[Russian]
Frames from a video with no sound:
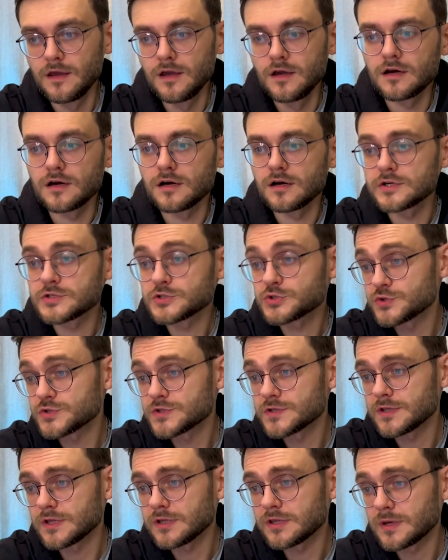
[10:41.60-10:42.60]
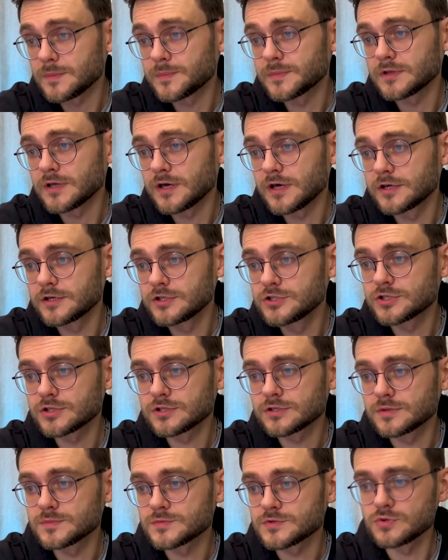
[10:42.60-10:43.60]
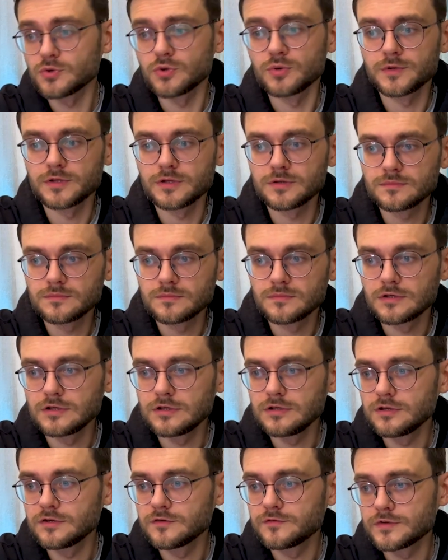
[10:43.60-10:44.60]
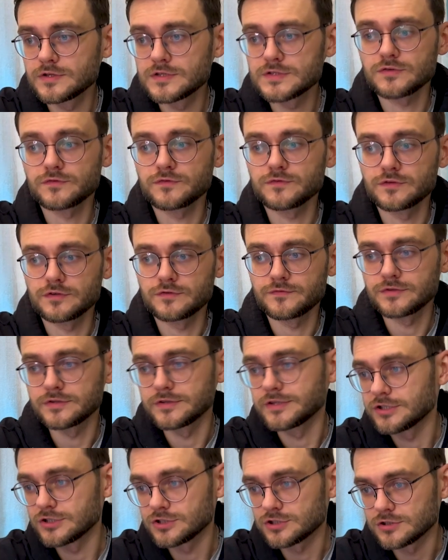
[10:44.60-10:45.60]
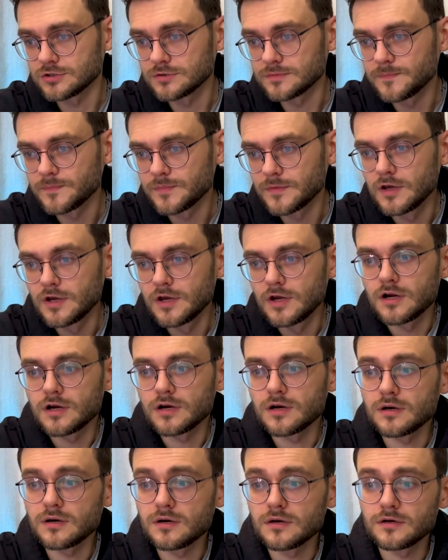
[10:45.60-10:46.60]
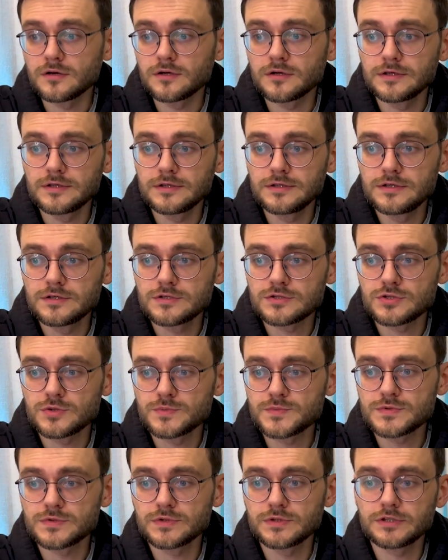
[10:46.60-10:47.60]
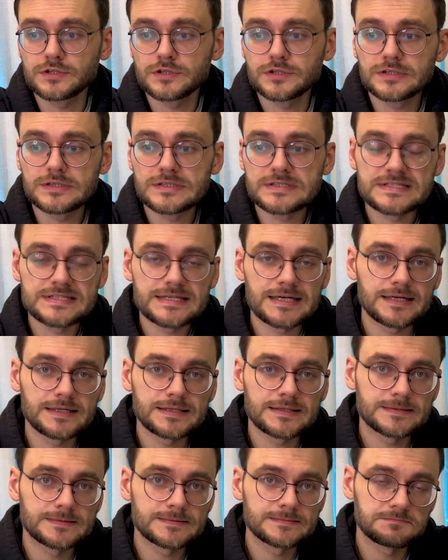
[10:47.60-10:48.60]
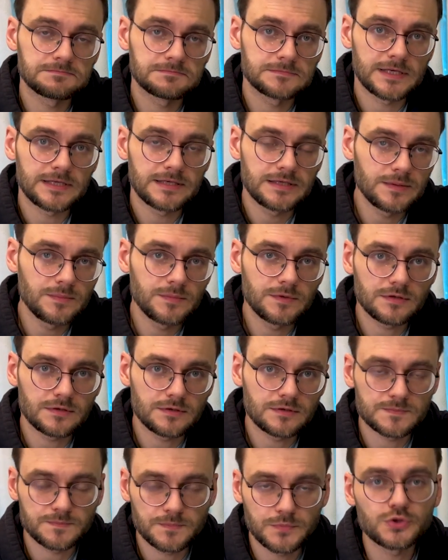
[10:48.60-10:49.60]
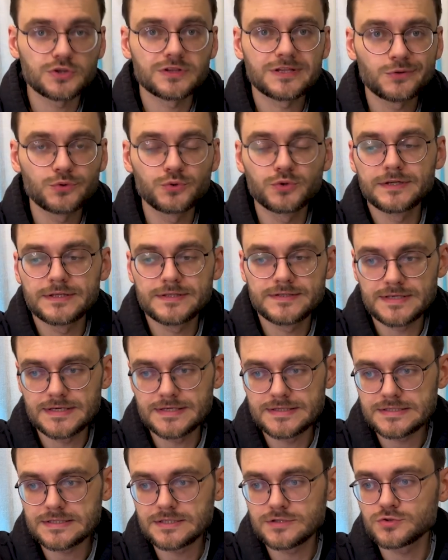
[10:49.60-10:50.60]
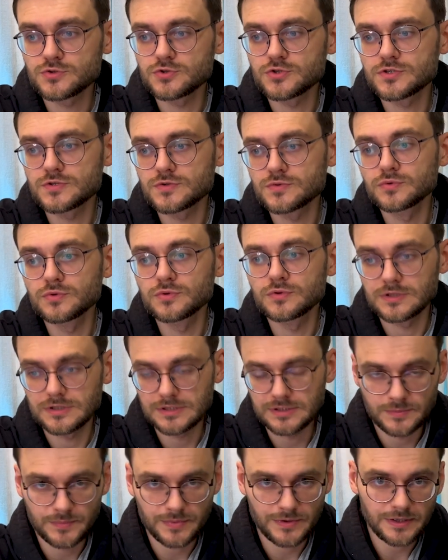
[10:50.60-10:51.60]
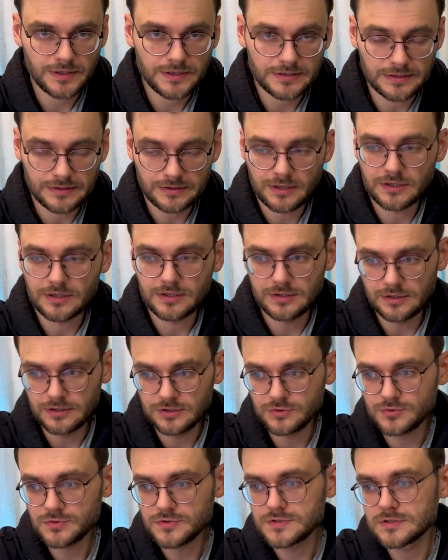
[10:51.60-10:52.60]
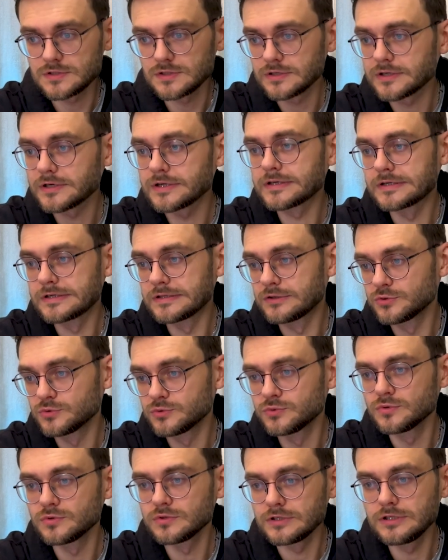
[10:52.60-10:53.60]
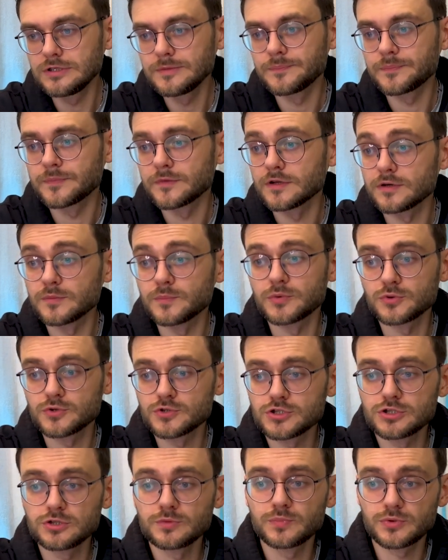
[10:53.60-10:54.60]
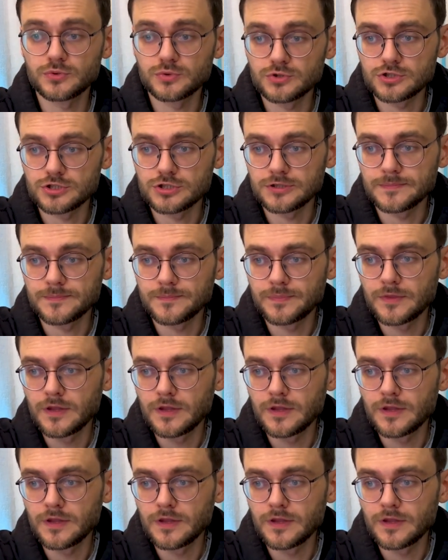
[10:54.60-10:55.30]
А, создана она была Ричардом Столманом и Free Software Foundation. А, и, собственно, за такими, под такой лицензией существуют такие проекты, как Linux и как GNU и прочие-прочие. А,